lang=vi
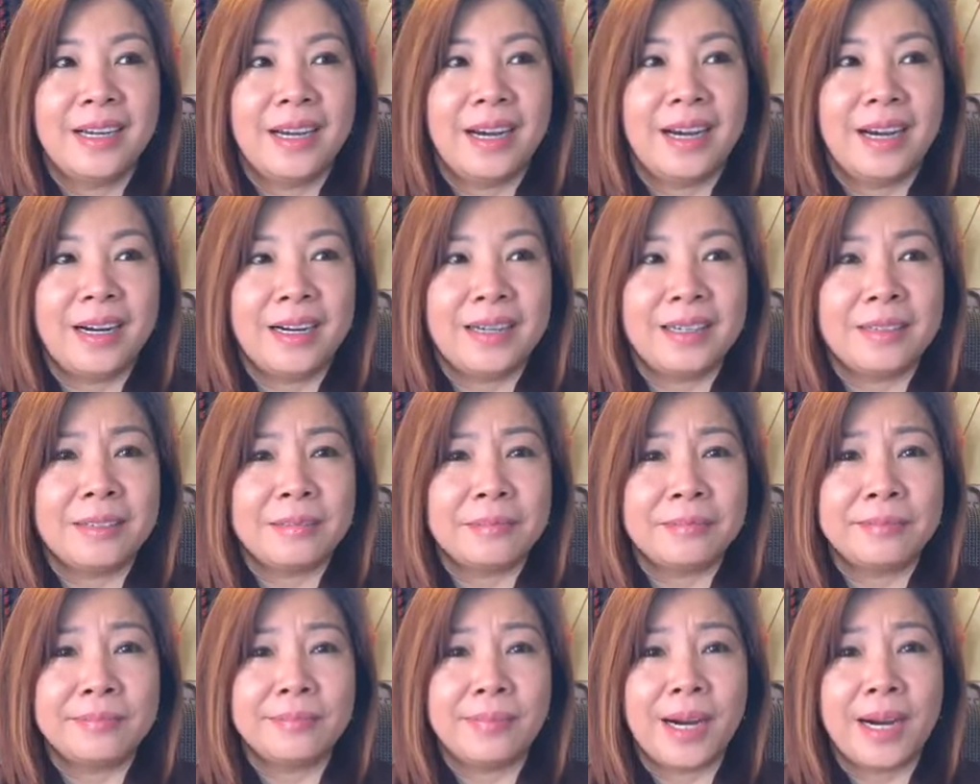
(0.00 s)
uh,
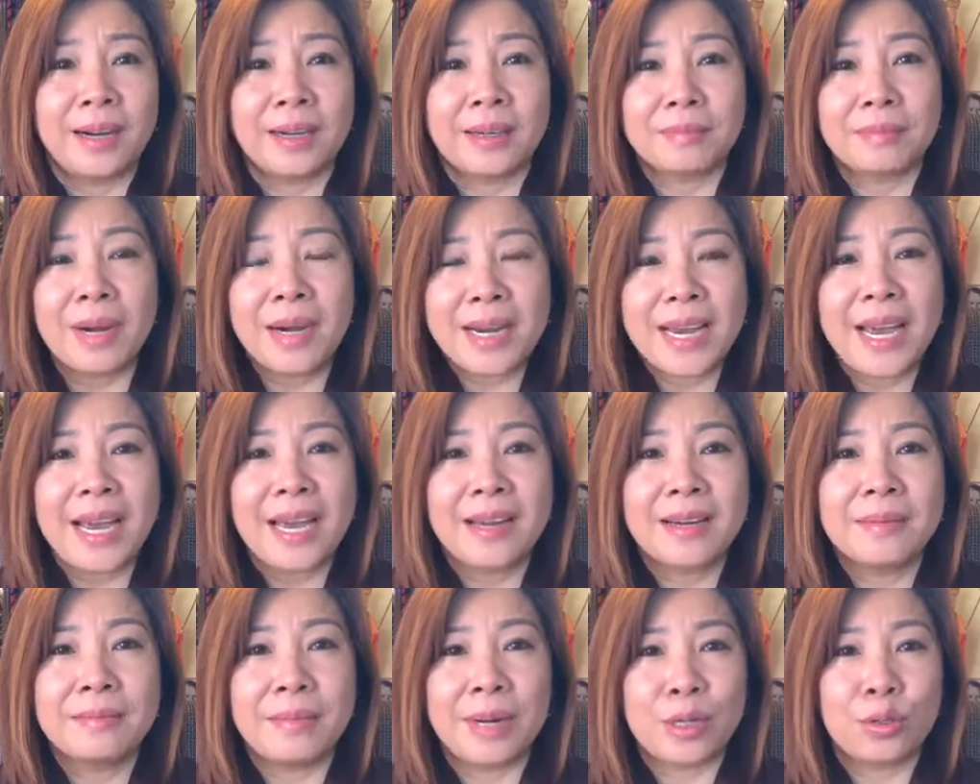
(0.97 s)
mà bất
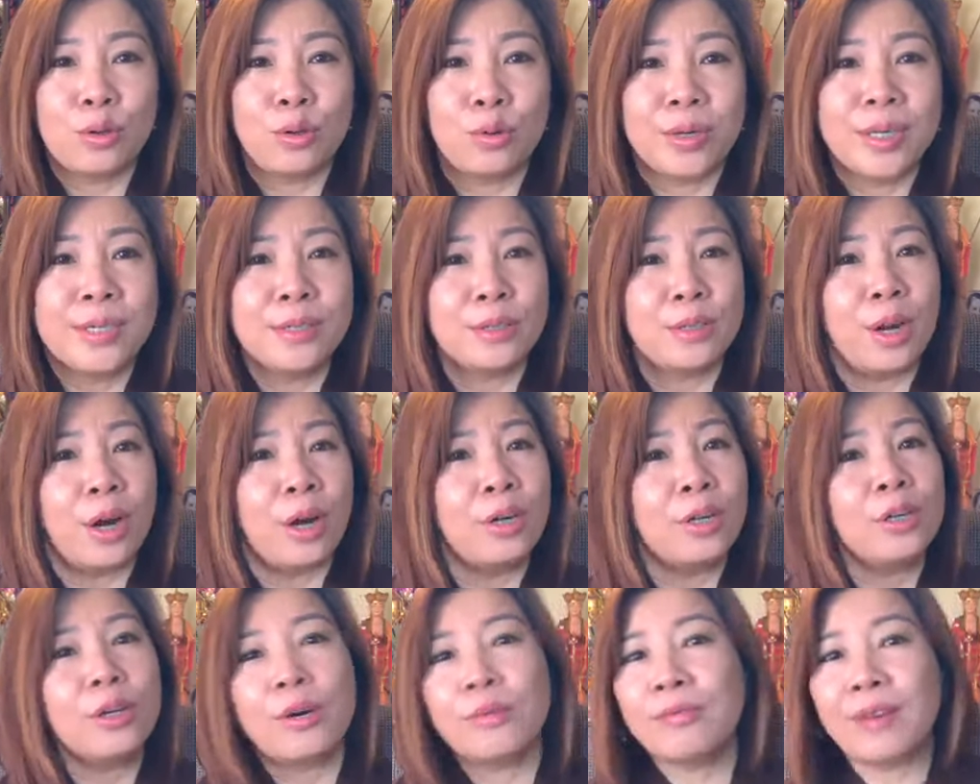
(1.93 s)
an mặc dù cái người đó
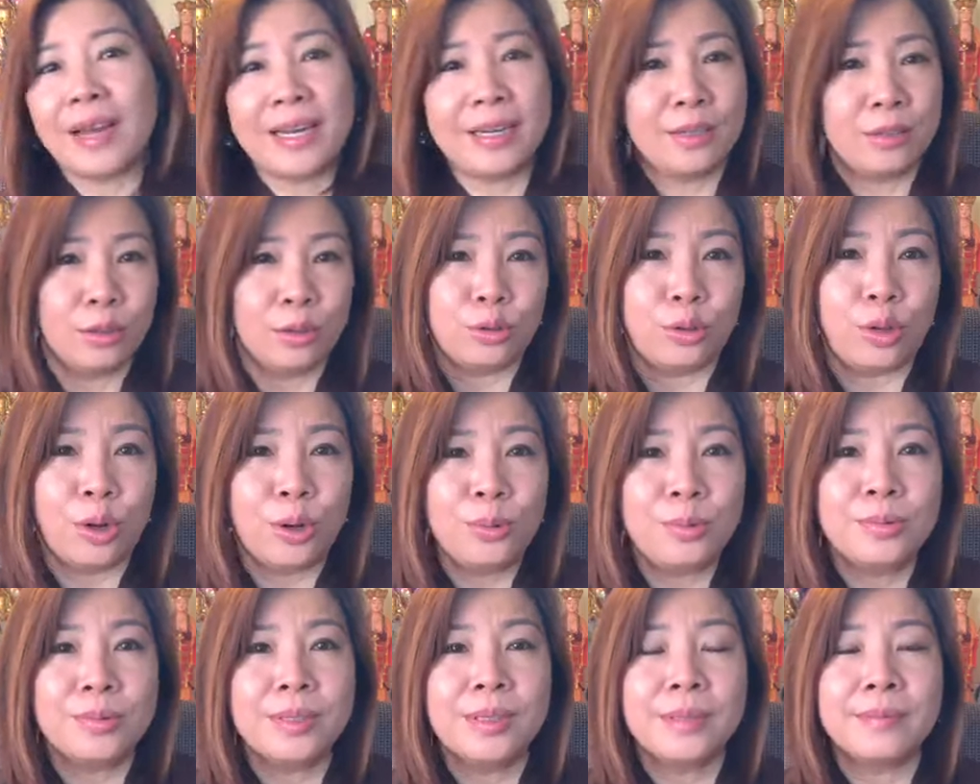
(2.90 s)
nó không phải là người
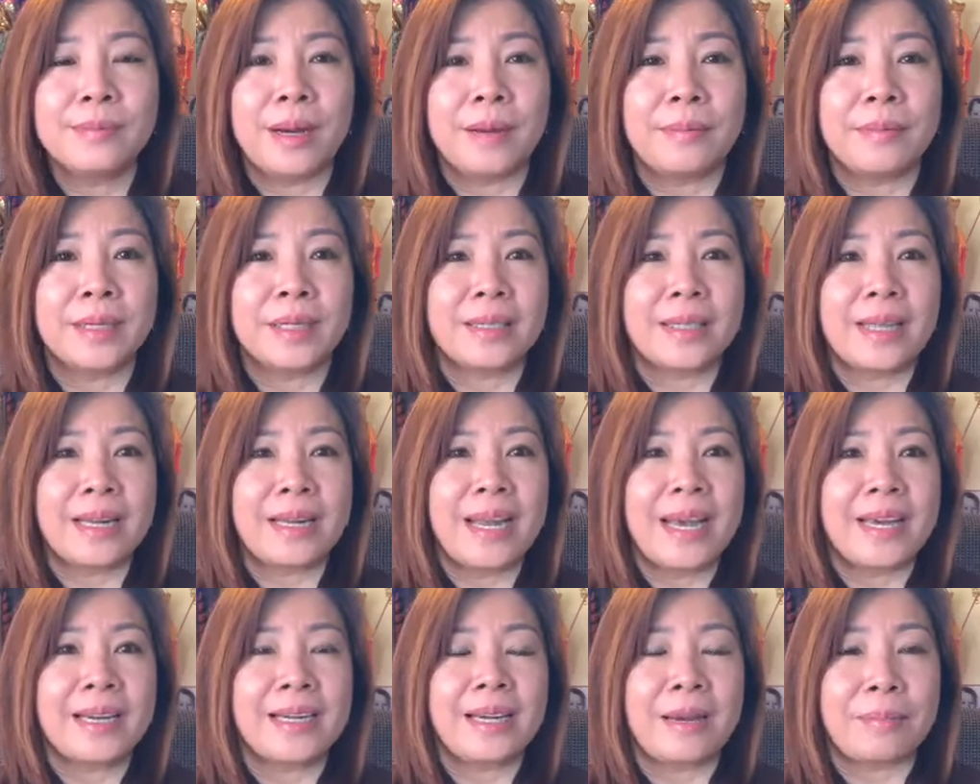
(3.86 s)
tốt nhưng mà người ta
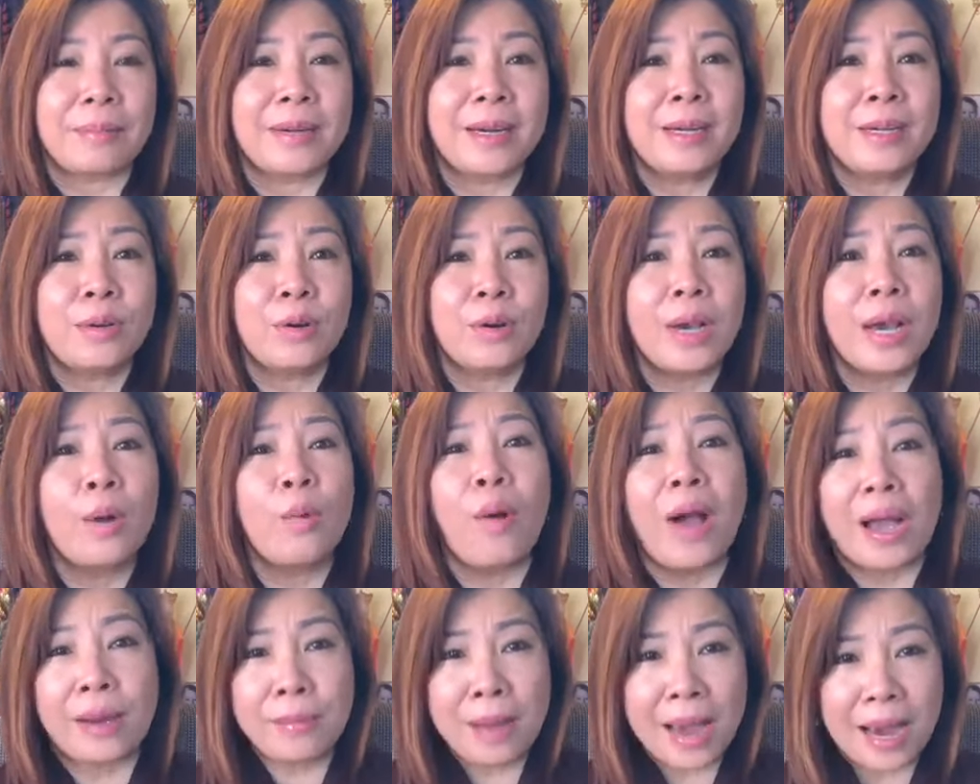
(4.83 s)
đang gặp cái cái
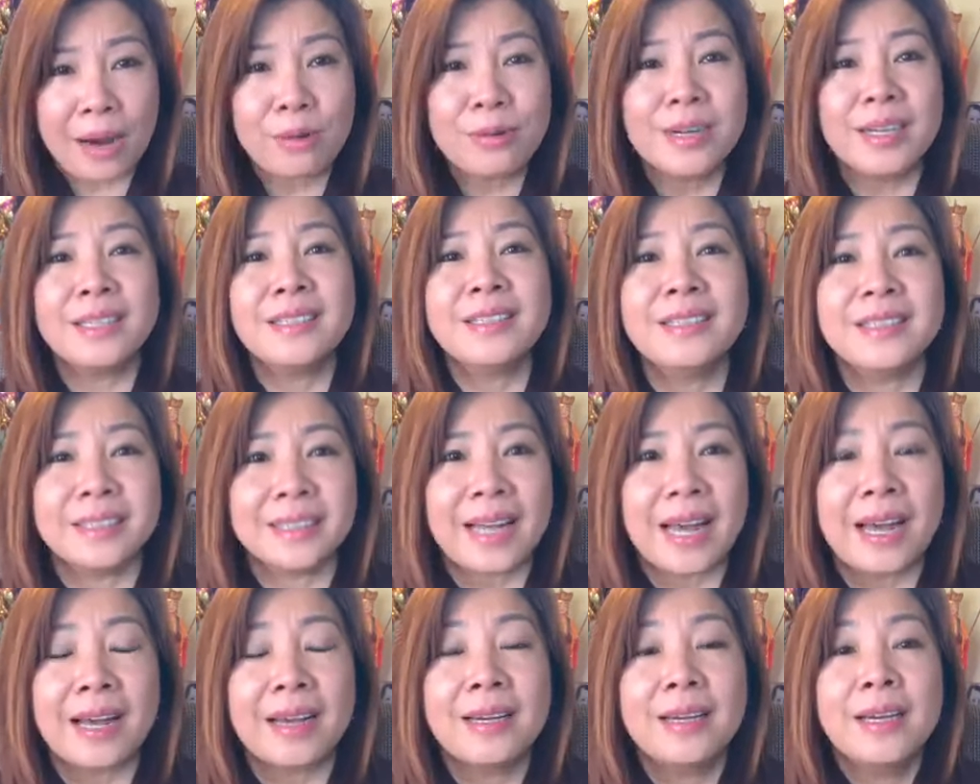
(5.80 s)
quả báo đến với người
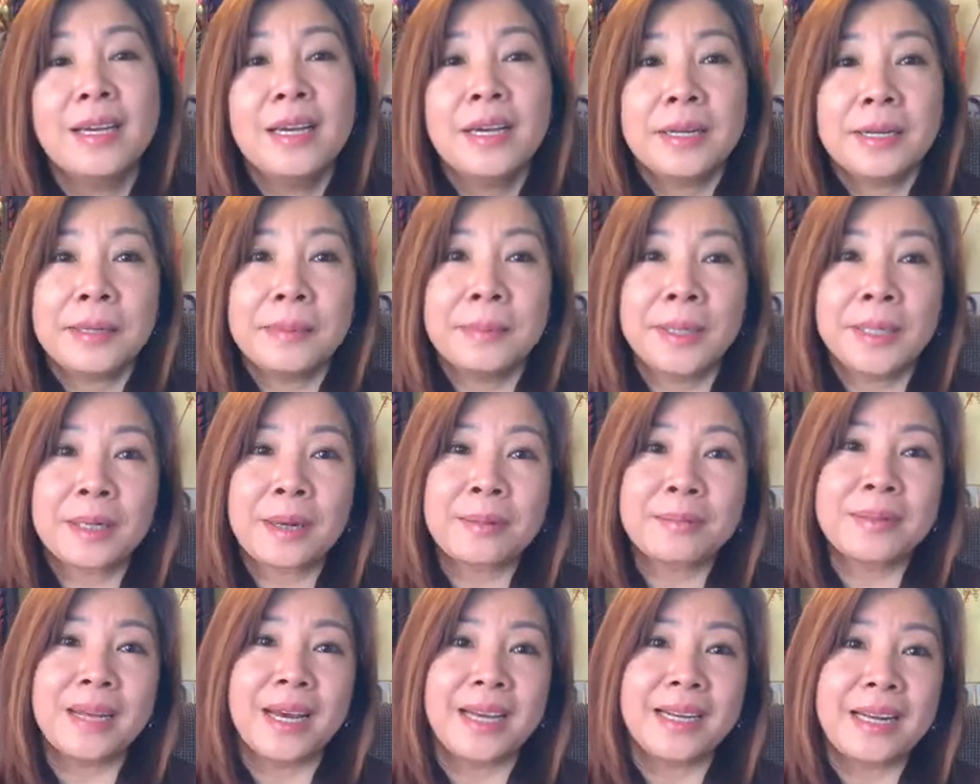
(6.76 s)
ta thì mình
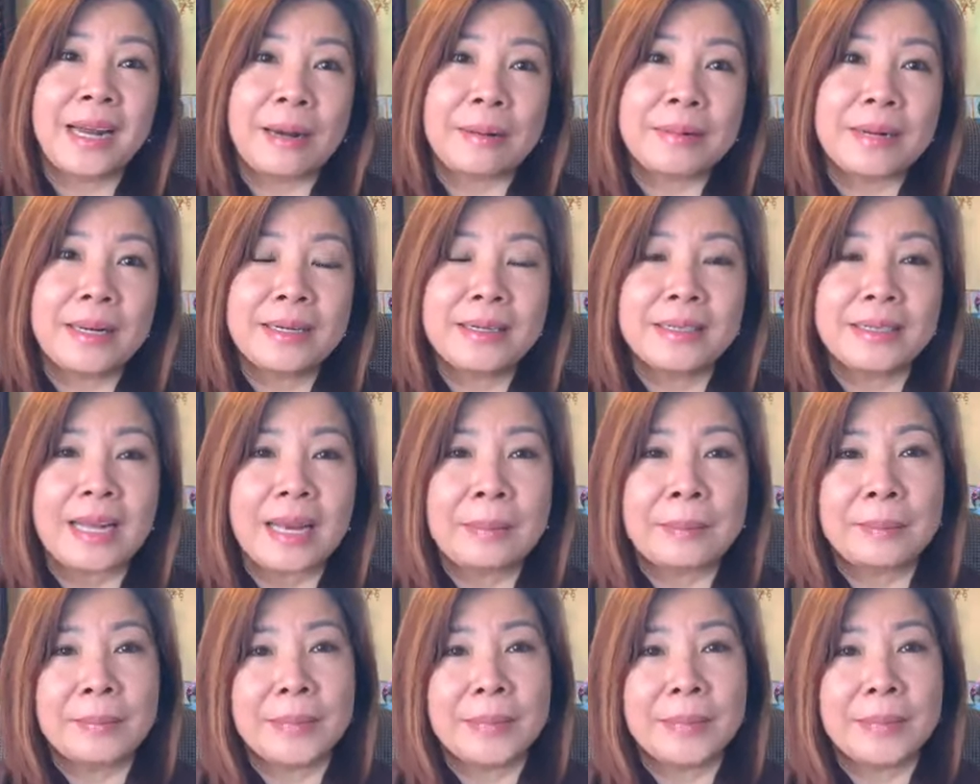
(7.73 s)
không thể nào đến người ta